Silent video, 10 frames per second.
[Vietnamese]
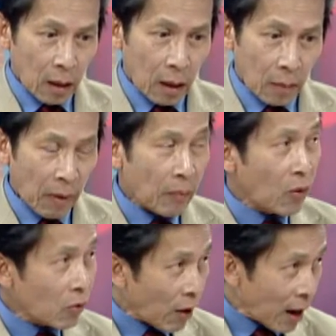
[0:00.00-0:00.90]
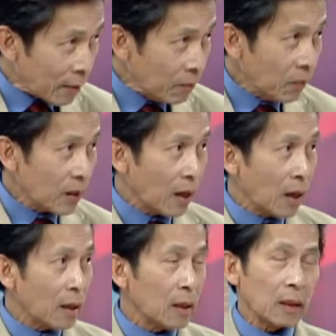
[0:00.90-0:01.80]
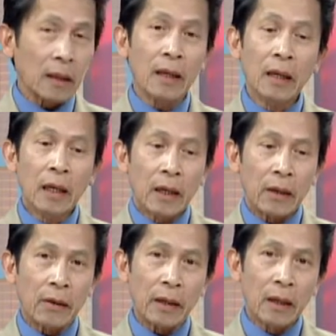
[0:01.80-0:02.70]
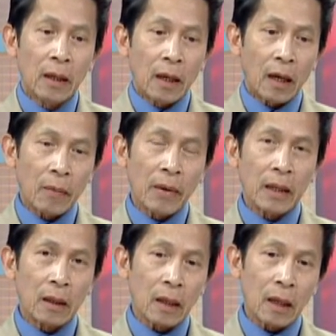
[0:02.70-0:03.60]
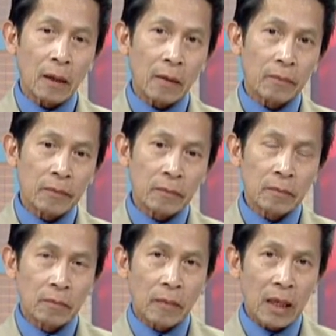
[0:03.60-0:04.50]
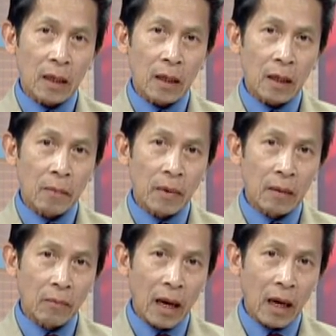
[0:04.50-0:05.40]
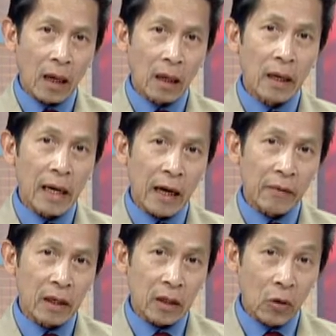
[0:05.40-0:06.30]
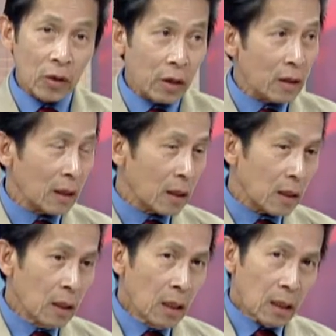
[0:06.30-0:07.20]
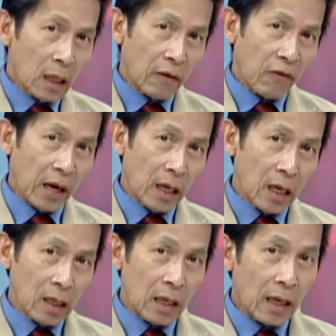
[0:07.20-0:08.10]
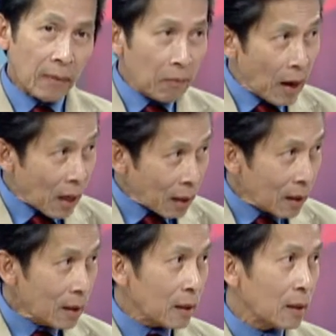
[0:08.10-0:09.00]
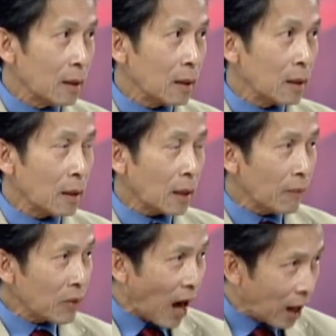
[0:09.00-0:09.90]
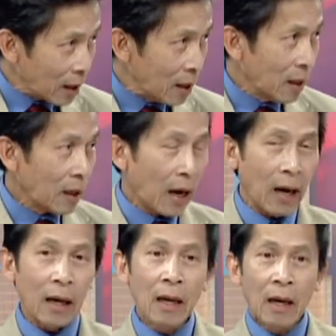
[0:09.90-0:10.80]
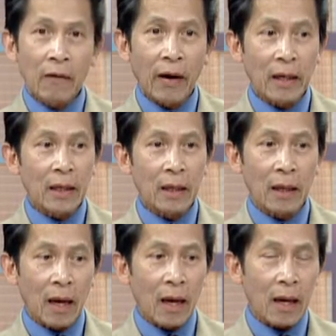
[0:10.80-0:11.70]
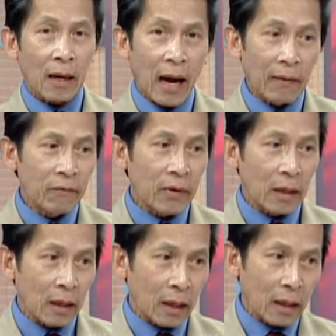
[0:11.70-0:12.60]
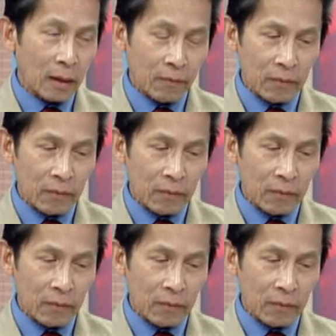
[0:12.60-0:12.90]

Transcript: mammogram đó rồi ở bên mấy cái bệnh mà người nào mà tiểu đường đó thì phải đi khám mắt đi khám thận vâng. à, phải đi à, khám về à,